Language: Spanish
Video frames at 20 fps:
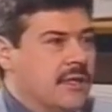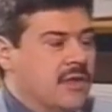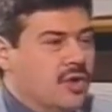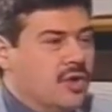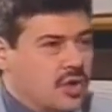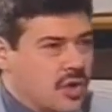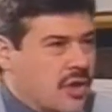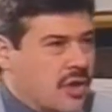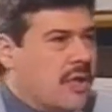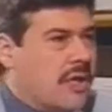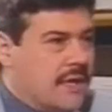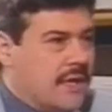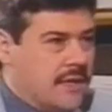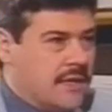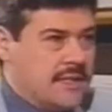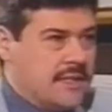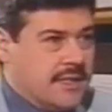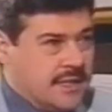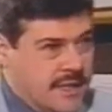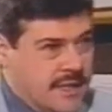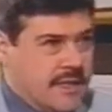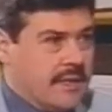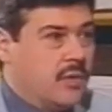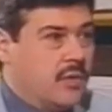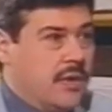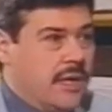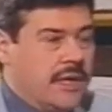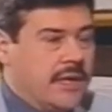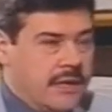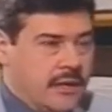nos rigen, si es que hay
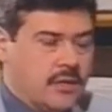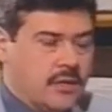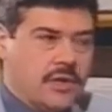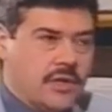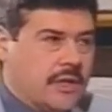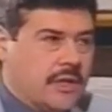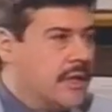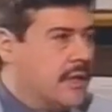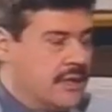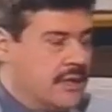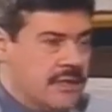alguna ley que nos rija.